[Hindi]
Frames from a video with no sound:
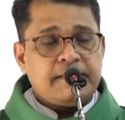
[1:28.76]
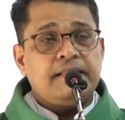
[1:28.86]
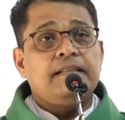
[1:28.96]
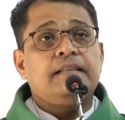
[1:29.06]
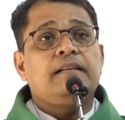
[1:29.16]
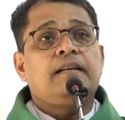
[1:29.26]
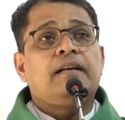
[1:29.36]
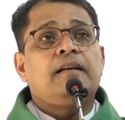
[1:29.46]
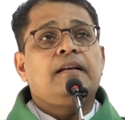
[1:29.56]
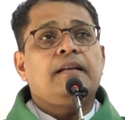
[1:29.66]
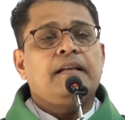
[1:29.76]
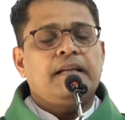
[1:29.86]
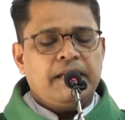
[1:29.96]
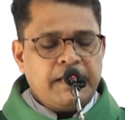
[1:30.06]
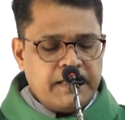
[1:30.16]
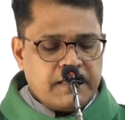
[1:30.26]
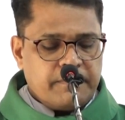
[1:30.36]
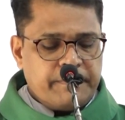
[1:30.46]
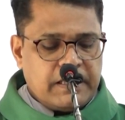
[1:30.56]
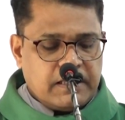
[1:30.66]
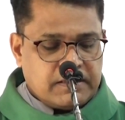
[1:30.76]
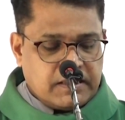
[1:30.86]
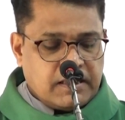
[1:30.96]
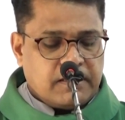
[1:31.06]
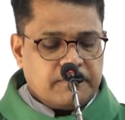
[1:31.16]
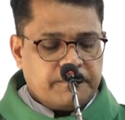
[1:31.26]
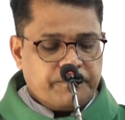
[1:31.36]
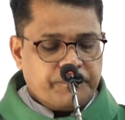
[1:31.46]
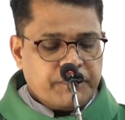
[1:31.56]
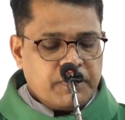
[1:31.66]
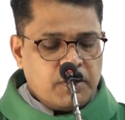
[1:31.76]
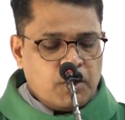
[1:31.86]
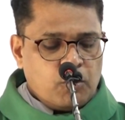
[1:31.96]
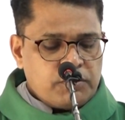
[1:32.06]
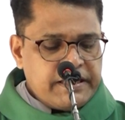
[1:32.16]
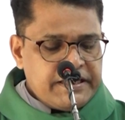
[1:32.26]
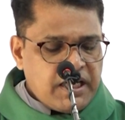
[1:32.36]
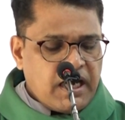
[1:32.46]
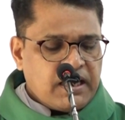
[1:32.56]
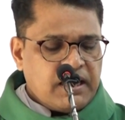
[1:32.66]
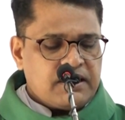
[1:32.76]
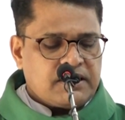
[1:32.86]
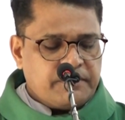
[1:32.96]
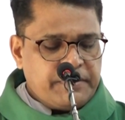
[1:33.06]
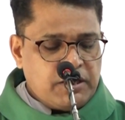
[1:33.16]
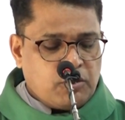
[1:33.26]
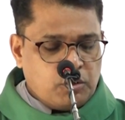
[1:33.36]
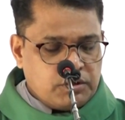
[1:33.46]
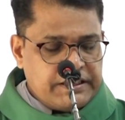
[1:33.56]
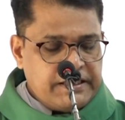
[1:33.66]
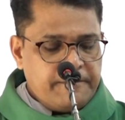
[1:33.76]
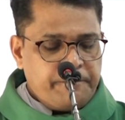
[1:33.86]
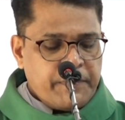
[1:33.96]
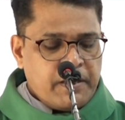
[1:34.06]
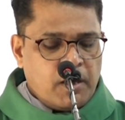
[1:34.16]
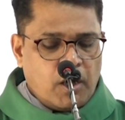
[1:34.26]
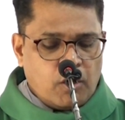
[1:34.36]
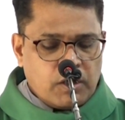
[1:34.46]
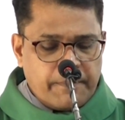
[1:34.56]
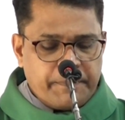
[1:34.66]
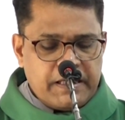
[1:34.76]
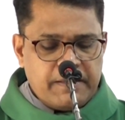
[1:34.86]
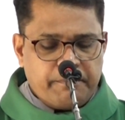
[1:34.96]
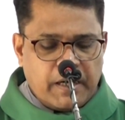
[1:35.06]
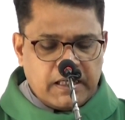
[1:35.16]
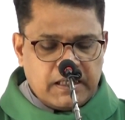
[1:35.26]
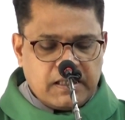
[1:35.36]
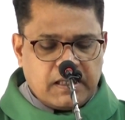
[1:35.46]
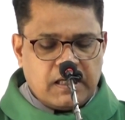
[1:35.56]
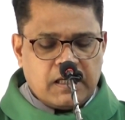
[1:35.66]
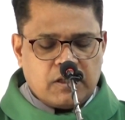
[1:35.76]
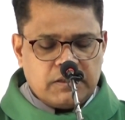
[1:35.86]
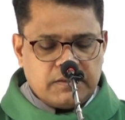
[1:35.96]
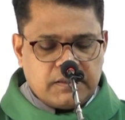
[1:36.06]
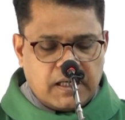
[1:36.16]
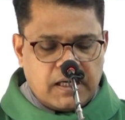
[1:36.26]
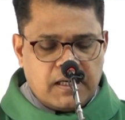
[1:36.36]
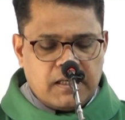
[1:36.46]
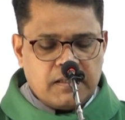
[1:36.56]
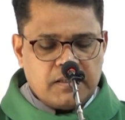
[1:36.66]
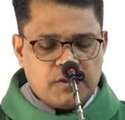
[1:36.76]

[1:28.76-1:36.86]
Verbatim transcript: जिसे एक मिला था उसने जाकर ज़मीन खोदी और अपने मालिक का कंतार